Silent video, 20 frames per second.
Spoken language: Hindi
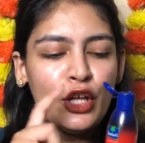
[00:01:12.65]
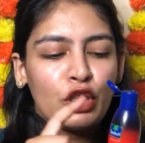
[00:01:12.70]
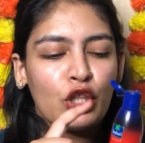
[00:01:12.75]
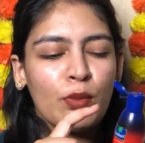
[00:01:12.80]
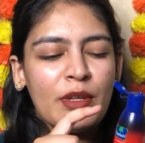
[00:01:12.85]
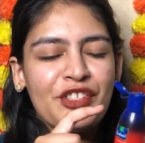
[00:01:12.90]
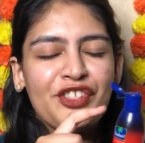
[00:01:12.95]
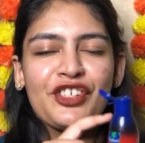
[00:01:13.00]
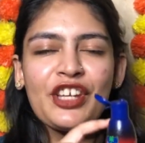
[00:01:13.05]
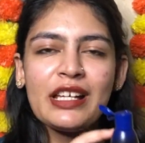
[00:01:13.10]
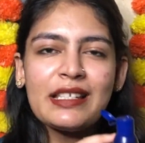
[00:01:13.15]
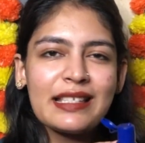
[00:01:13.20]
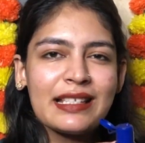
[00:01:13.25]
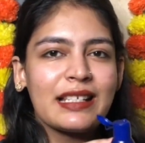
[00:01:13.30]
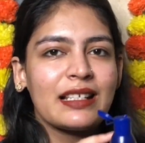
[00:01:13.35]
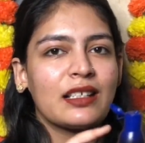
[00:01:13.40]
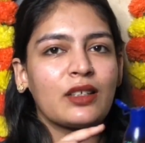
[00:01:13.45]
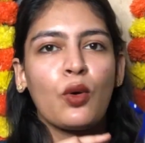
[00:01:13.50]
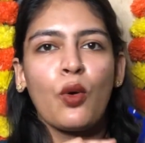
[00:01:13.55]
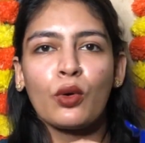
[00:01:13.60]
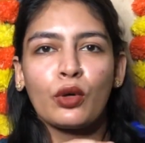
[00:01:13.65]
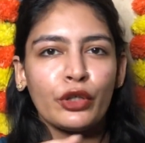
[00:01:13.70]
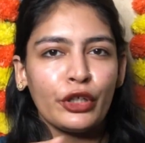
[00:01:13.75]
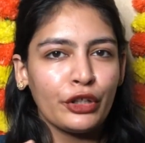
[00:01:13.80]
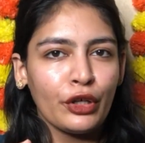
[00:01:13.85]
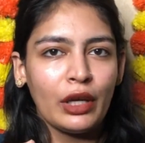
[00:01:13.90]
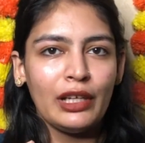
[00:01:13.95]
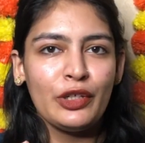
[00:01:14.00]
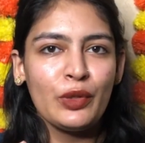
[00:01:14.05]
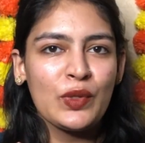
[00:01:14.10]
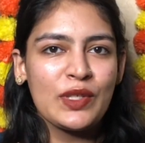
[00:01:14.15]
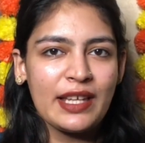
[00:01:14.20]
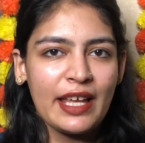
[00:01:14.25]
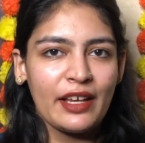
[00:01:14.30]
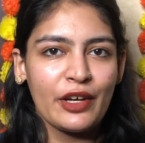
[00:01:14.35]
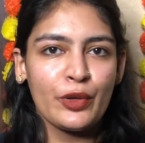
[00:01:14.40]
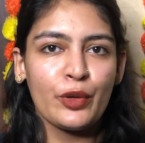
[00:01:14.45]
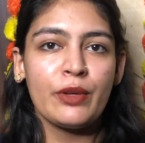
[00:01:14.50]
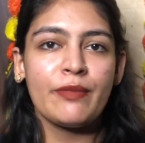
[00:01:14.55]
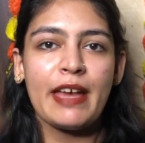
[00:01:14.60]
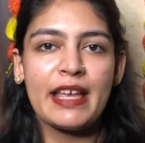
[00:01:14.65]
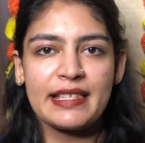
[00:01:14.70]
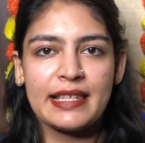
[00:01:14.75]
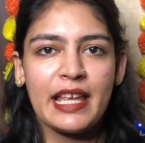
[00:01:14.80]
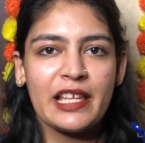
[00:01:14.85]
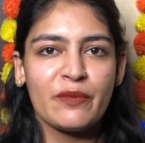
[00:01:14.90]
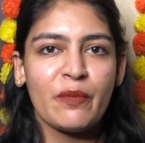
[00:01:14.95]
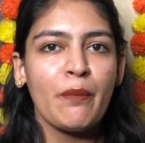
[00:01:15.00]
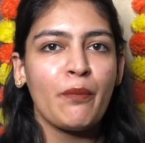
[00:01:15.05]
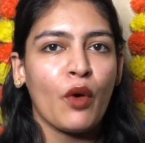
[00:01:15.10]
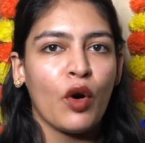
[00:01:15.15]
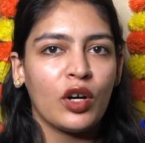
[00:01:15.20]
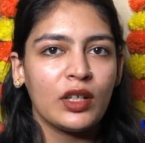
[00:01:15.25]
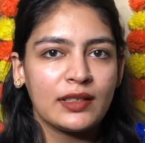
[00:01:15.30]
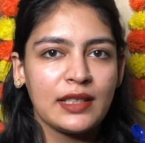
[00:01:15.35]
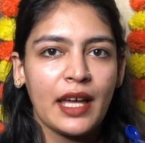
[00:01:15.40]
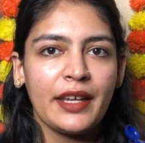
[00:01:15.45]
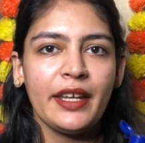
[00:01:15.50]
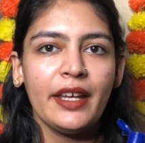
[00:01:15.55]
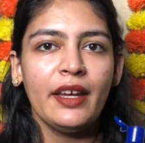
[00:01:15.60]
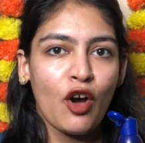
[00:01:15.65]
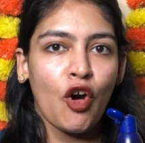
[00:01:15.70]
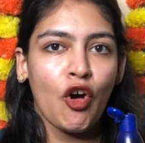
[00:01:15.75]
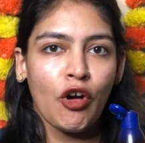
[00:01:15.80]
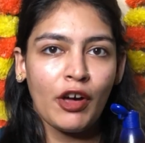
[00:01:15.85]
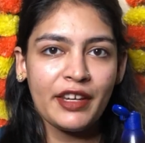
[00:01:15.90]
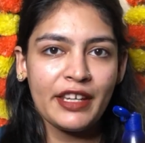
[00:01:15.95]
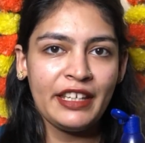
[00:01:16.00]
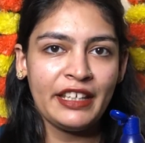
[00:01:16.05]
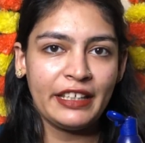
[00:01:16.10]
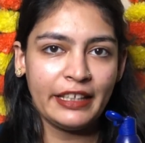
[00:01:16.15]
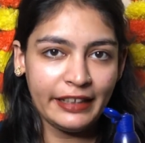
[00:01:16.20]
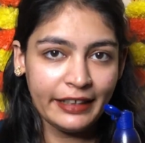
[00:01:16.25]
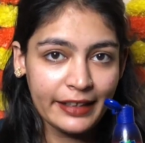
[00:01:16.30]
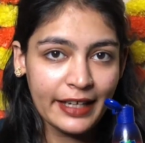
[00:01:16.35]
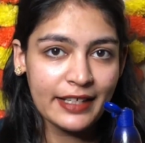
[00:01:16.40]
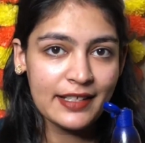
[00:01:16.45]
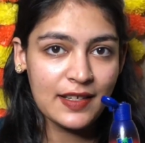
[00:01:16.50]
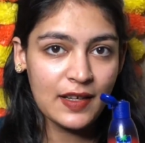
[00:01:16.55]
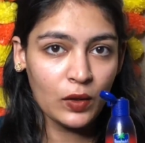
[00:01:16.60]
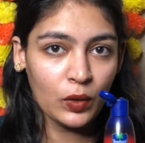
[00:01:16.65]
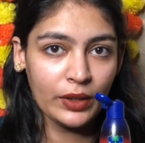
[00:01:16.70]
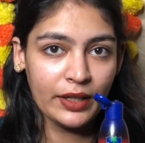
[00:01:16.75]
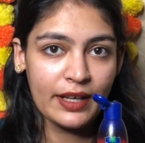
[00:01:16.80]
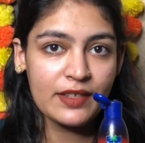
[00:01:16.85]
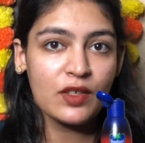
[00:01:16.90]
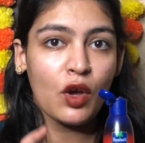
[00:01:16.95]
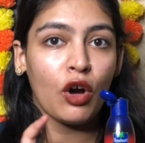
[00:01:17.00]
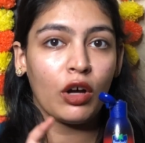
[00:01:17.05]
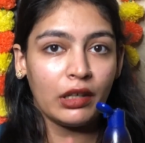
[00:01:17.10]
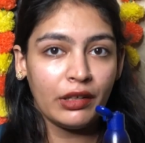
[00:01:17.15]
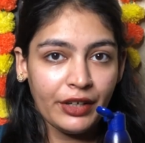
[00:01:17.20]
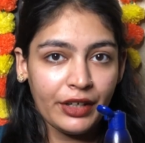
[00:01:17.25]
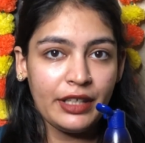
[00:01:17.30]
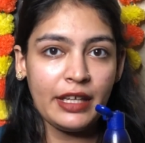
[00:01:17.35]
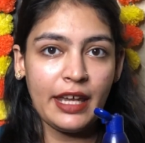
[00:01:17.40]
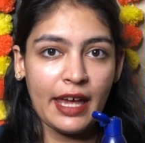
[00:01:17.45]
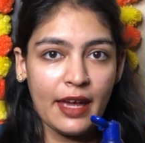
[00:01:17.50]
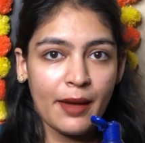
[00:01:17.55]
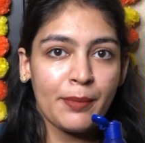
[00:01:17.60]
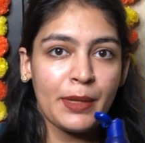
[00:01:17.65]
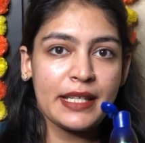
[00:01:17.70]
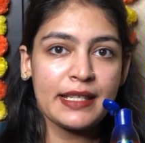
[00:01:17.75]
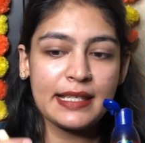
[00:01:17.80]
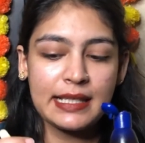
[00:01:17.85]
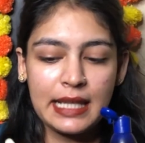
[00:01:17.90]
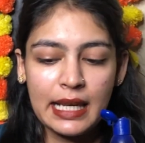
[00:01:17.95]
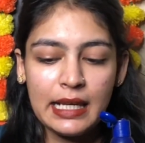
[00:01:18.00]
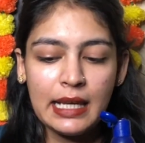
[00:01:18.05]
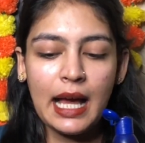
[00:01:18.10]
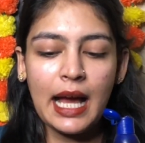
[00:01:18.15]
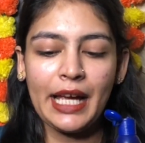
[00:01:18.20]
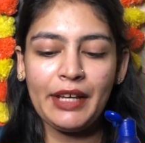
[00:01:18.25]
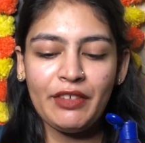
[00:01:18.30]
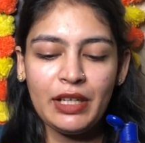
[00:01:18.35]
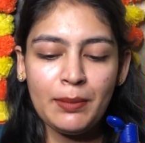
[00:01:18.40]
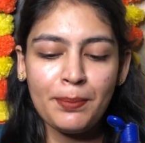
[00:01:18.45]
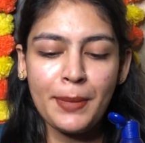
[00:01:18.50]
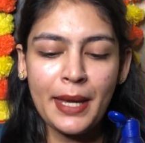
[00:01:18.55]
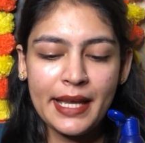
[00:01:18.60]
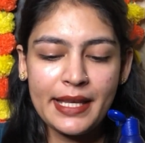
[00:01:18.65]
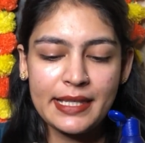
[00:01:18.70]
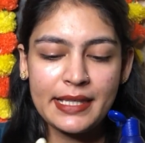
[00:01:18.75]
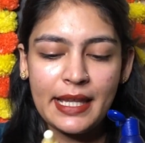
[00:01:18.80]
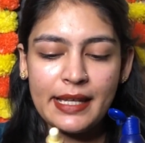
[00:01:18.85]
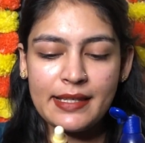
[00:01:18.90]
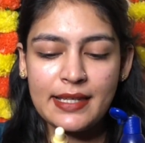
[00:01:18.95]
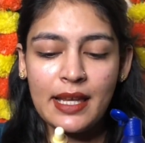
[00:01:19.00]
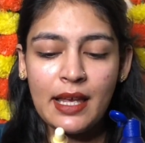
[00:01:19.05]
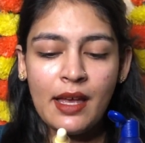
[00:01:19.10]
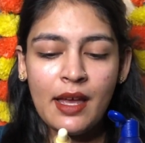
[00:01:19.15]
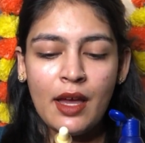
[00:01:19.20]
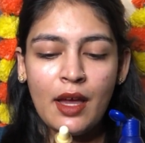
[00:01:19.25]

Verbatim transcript: तो मैं जस्ट कोकोनट ऑयल यूज नहीं करूंगी वैसे इसमें बहुत सारे और इंग्रेडिएंट्स की गुडनेस ऑलरेडी है बट स्टिल आई विल मिक्स दिस